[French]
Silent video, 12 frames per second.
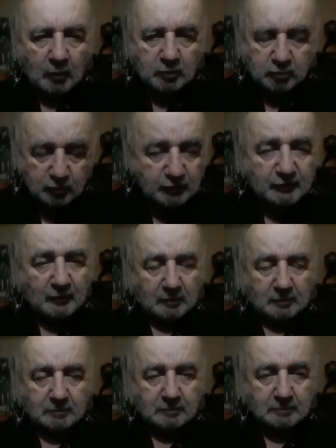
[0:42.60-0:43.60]
Tout ça,
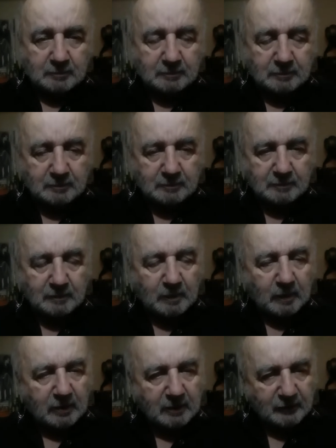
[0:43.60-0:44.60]

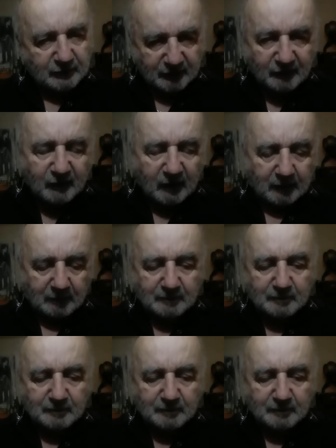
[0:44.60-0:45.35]
c'est vrai.